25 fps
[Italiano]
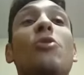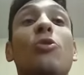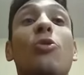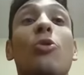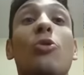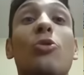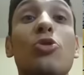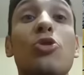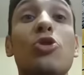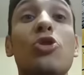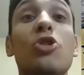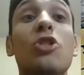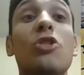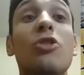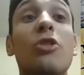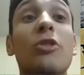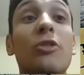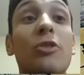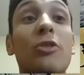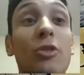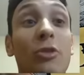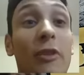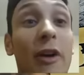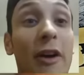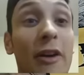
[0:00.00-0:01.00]
sono riuscito a
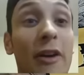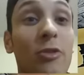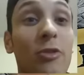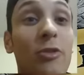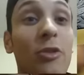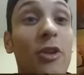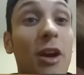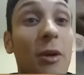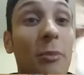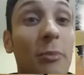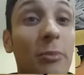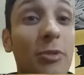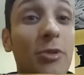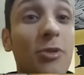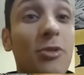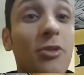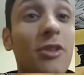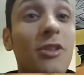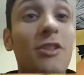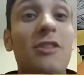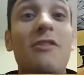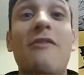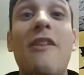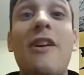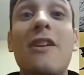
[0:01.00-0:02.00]
trovare un
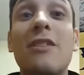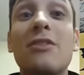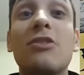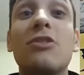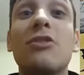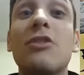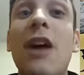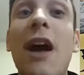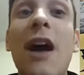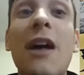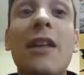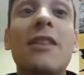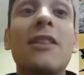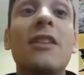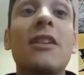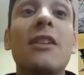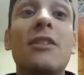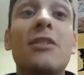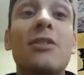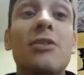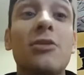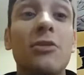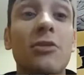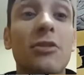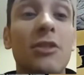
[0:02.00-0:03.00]
campione diverso da
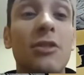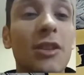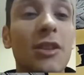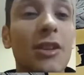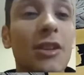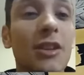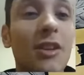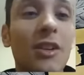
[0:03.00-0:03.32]
Anderson.